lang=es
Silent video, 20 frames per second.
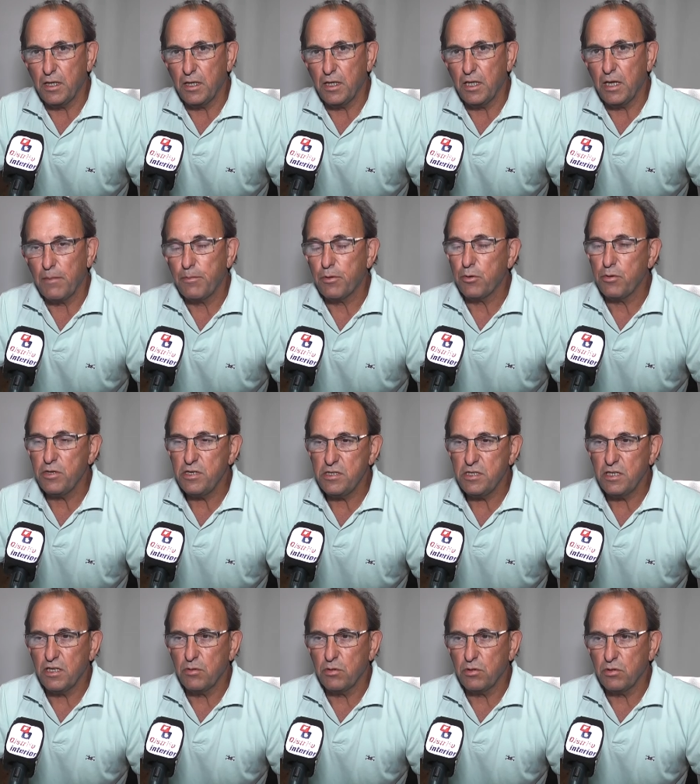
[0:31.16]
la
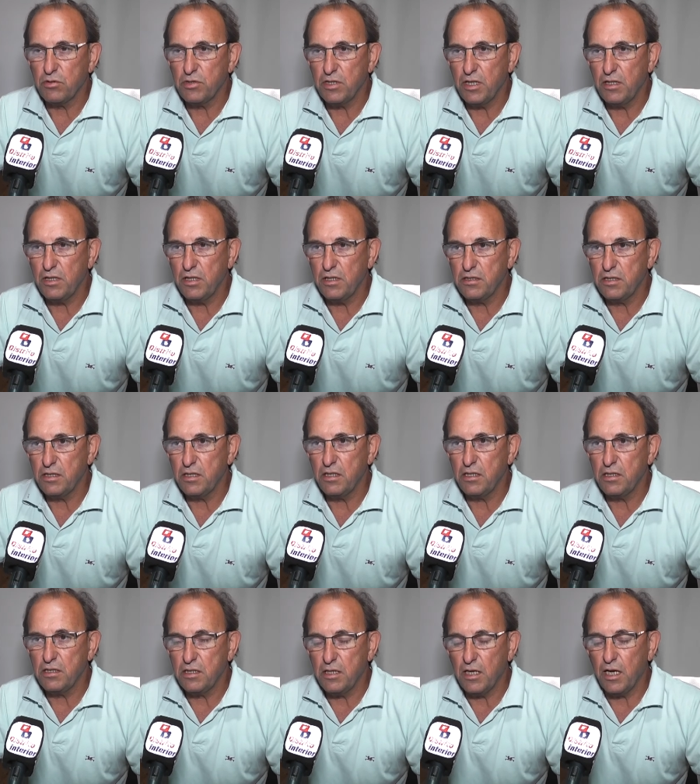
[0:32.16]
provincia de Buenos Aires
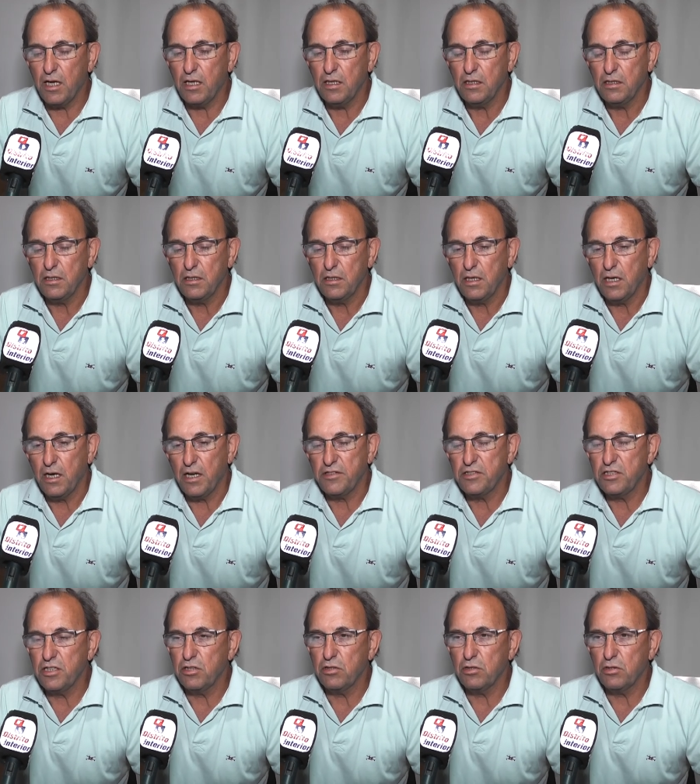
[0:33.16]
está
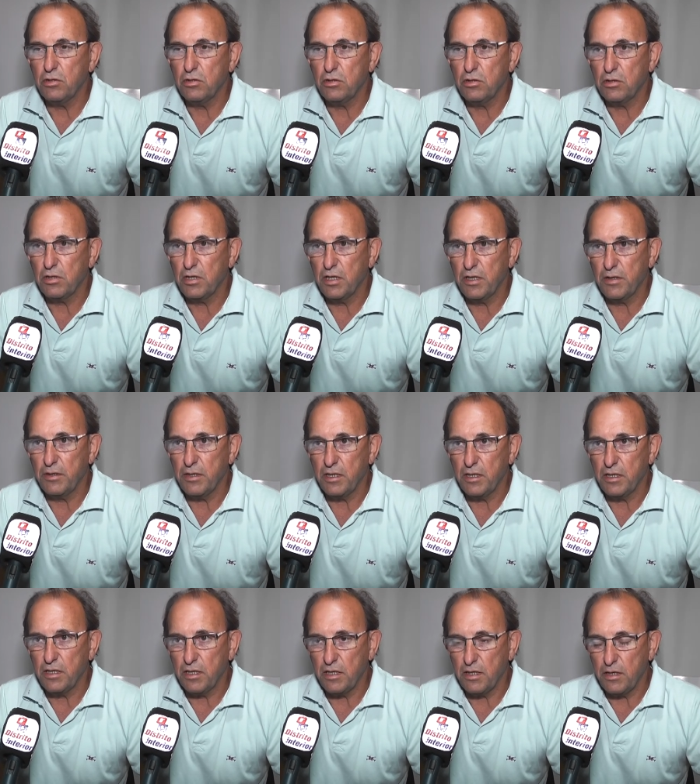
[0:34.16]
haciendo
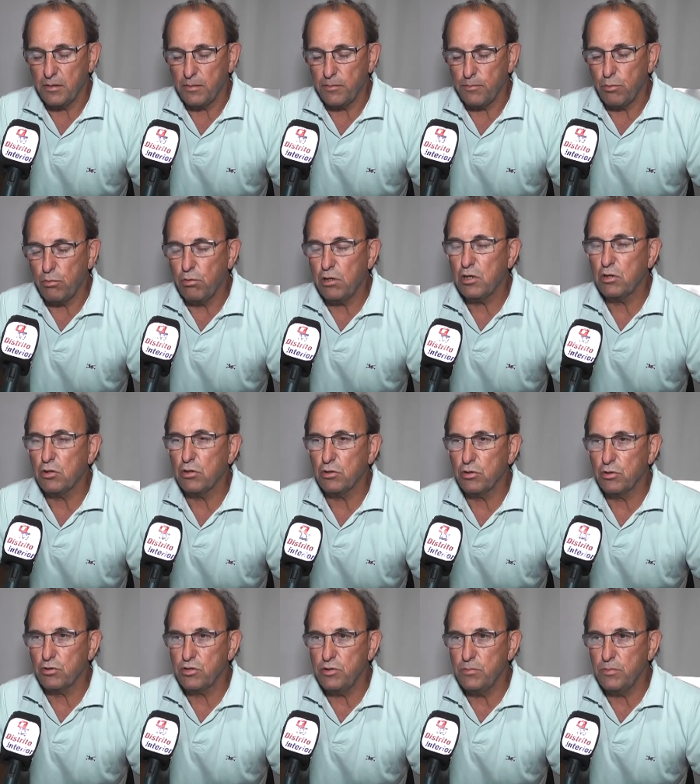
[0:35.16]
que eh, público
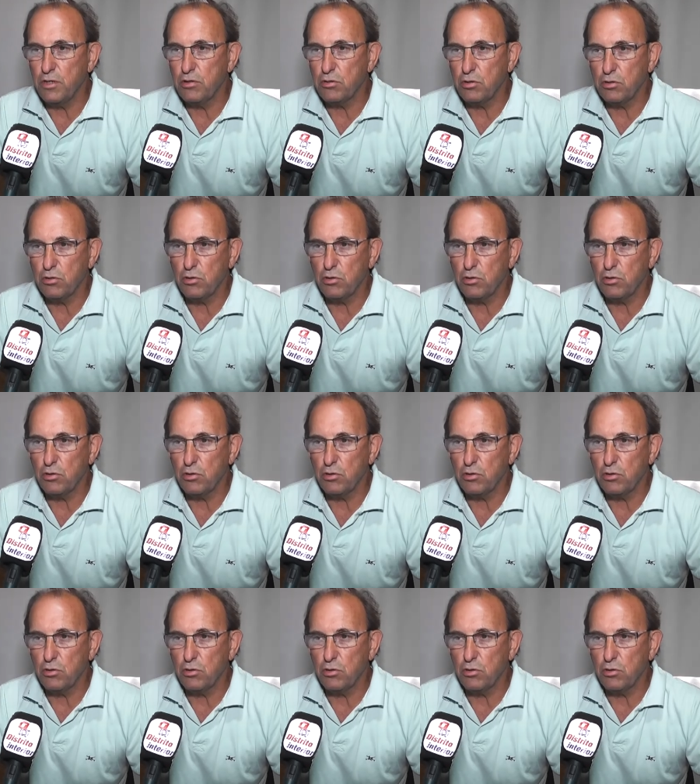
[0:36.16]
conocimiento en